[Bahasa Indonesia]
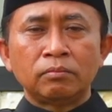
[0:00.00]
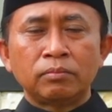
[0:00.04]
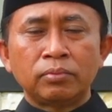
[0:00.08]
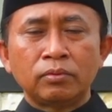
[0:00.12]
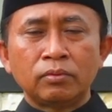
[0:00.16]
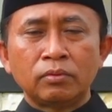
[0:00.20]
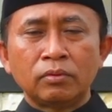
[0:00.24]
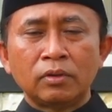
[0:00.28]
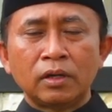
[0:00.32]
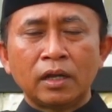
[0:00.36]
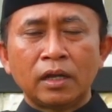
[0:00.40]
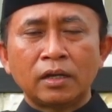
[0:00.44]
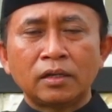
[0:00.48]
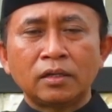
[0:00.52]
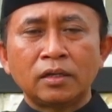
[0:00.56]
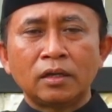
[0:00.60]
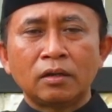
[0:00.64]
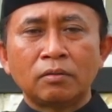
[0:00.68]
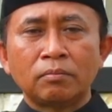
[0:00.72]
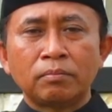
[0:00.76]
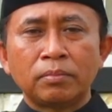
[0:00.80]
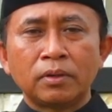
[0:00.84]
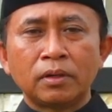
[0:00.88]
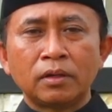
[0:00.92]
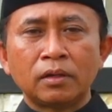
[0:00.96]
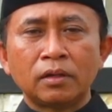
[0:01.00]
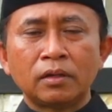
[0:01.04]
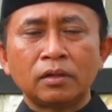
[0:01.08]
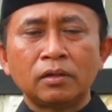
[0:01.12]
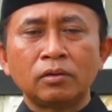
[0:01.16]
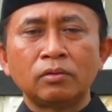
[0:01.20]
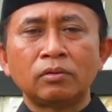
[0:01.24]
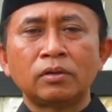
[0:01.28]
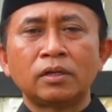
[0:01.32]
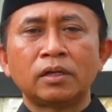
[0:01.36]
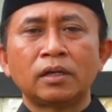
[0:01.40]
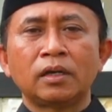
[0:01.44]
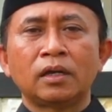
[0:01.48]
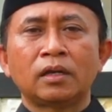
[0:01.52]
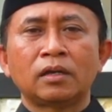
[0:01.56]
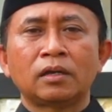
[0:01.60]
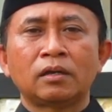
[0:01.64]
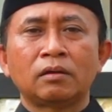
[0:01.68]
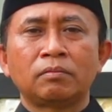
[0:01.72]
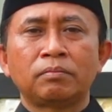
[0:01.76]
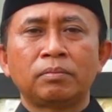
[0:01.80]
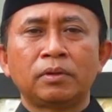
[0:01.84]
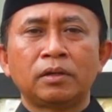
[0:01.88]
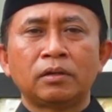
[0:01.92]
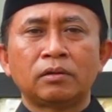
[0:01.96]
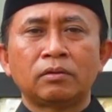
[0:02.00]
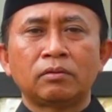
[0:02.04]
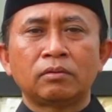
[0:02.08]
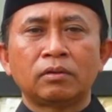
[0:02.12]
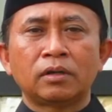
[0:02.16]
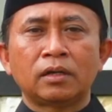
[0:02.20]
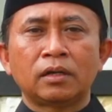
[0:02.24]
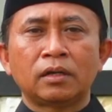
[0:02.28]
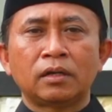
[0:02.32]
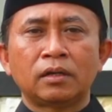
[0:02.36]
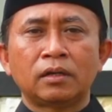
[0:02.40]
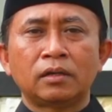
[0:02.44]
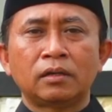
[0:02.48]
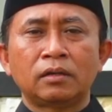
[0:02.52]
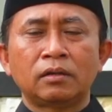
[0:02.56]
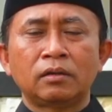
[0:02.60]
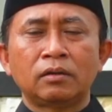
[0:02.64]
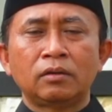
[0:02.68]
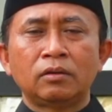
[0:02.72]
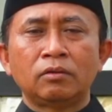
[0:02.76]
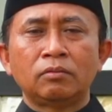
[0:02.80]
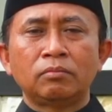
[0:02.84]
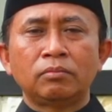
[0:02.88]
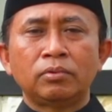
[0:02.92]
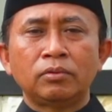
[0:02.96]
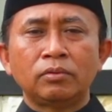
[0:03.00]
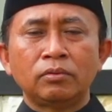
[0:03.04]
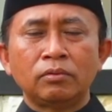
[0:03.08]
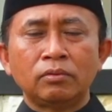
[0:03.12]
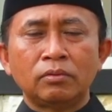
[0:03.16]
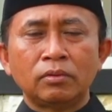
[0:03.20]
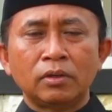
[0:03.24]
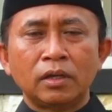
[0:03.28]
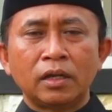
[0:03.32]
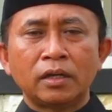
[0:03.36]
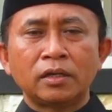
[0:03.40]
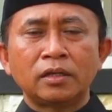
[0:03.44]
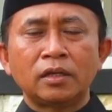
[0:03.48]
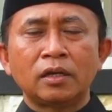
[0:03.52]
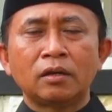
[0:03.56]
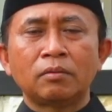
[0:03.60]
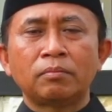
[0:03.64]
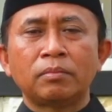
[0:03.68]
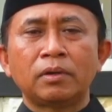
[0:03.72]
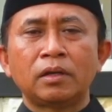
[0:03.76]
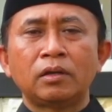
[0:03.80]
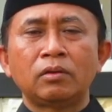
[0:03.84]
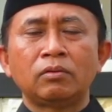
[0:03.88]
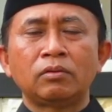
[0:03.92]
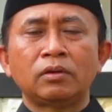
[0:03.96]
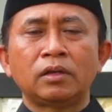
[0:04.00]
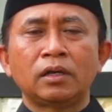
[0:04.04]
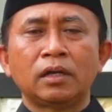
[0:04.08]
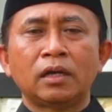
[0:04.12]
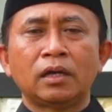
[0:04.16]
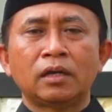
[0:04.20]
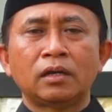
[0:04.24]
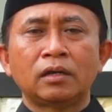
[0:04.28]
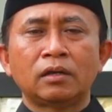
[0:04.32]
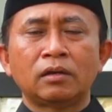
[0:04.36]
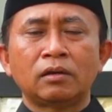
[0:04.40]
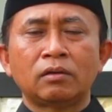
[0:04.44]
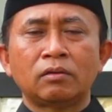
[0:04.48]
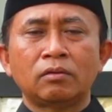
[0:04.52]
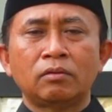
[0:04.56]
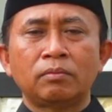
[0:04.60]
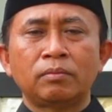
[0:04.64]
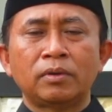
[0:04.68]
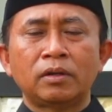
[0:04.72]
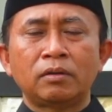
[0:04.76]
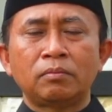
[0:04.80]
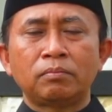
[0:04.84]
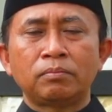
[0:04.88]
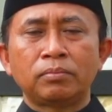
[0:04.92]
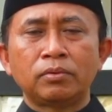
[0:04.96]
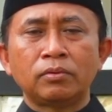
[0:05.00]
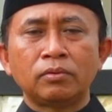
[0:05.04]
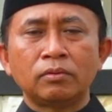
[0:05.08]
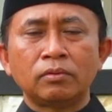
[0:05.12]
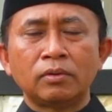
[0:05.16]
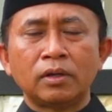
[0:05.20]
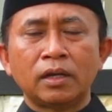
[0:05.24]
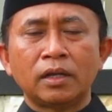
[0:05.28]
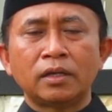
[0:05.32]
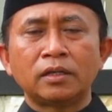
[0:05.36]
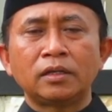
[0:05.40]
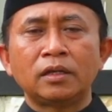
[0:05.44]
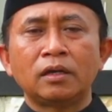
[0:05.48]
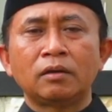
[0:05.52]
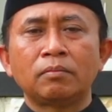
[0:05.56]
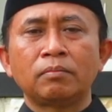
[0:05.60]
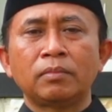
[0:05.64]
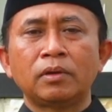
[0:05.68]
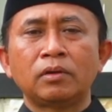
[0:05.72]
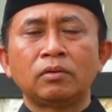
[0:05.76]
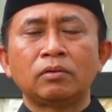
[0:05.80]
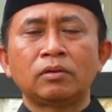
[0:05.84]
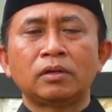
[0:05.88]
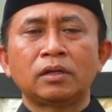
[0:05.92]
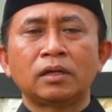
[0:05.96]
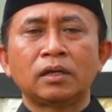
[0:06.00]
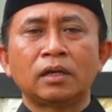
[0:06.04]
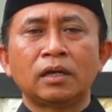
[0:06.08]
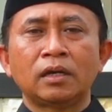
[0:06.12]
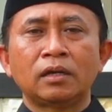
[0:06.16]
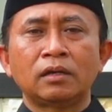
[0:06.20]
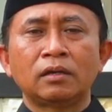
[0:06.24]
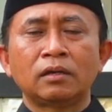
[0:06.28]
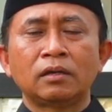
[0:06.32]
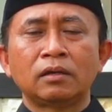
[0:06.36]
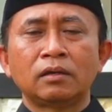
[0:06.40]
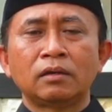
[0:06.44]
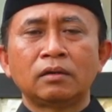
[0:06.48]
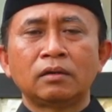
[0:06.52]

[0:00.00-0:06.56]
Bulan yang penuh dengan kebarokahan, bulan yang penuh dengan rahmat, bulan yang penuh dengan